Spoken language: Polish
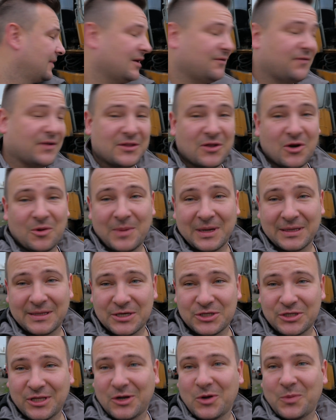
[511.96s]
Tafadroma
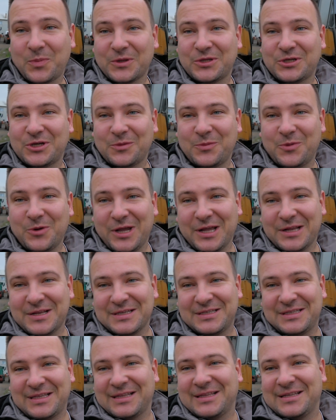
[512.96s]
też tego potrzebuje
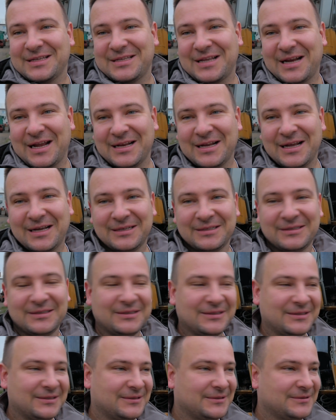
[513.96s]
niestety z rana.
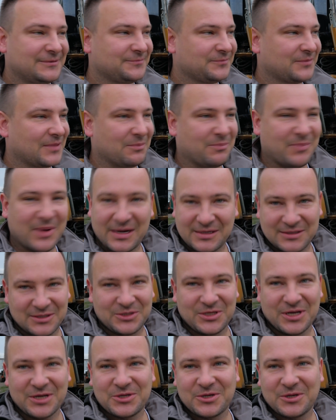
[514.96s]

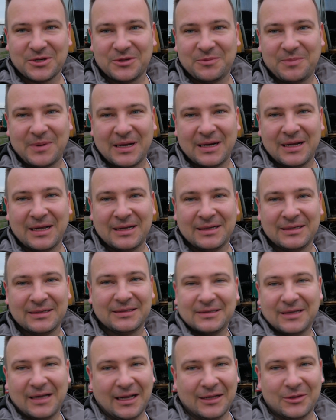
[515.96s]
Bardzo ciężko odpala,
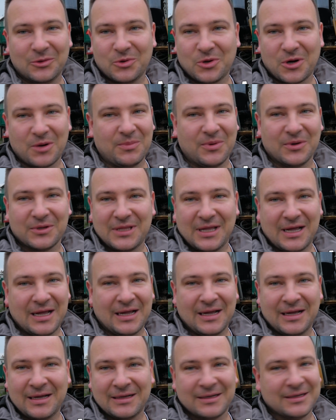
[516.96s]
a tu
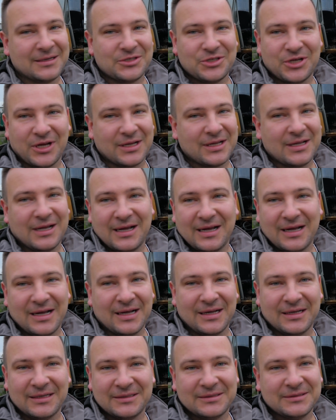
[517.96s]
robota
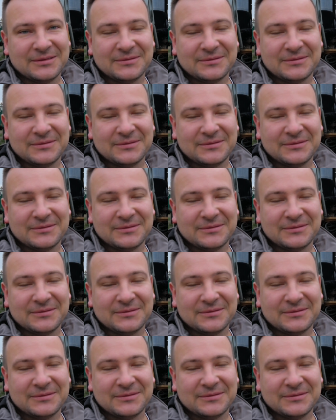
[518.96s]
czeka.